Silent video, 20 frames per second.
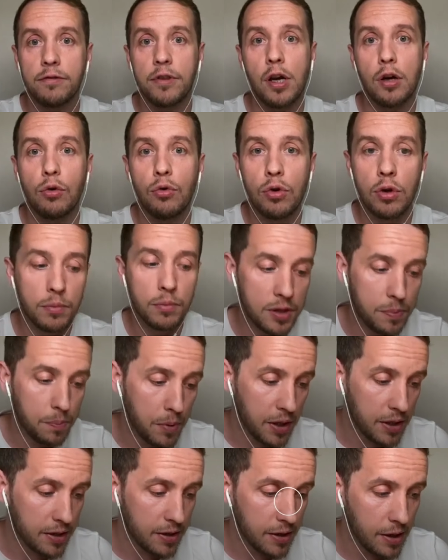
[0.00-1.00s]
Второе, мы
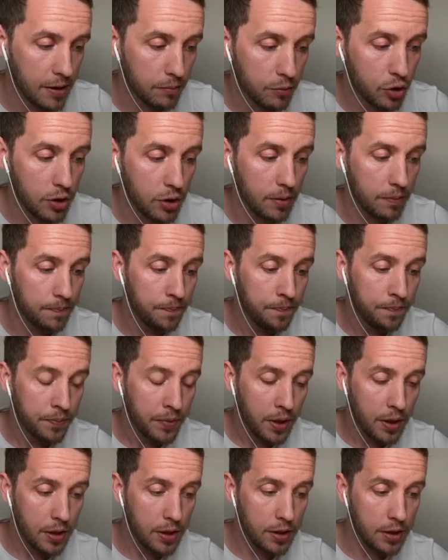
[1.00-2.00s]
теперь знаем, что нам
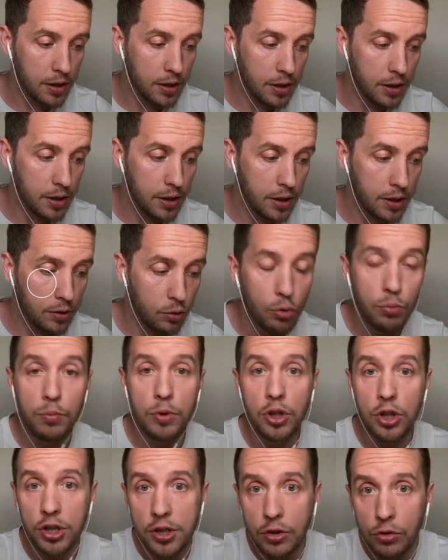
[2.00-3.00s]
э, ну,
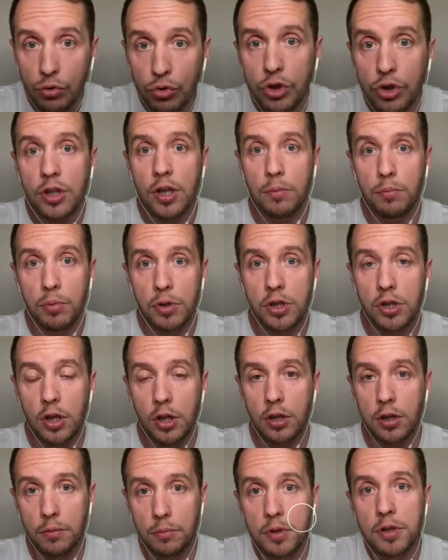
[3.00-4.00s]
мышцы нужны
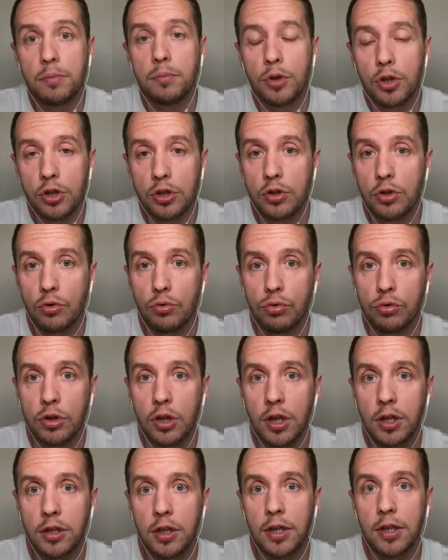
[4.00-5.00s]
обязательно, без мышц
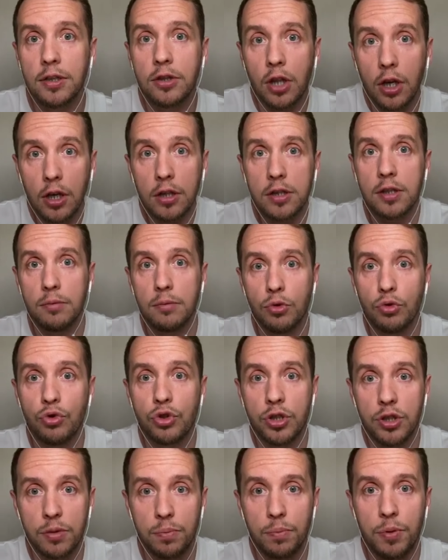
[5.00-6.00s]
никуда, да. И третье, мы
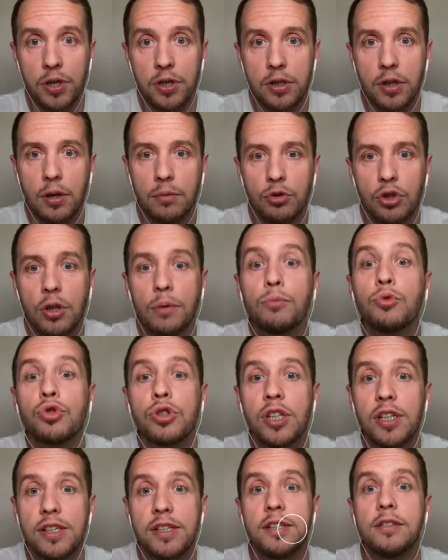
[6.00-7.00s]
уже теперь знаем, что нам
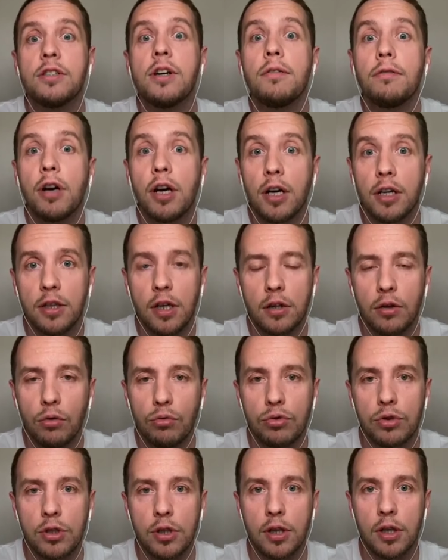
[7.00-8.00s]
нужна силовая
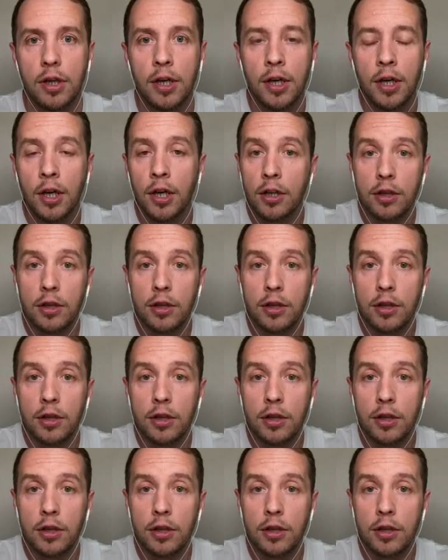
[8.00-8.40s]
нагрузка,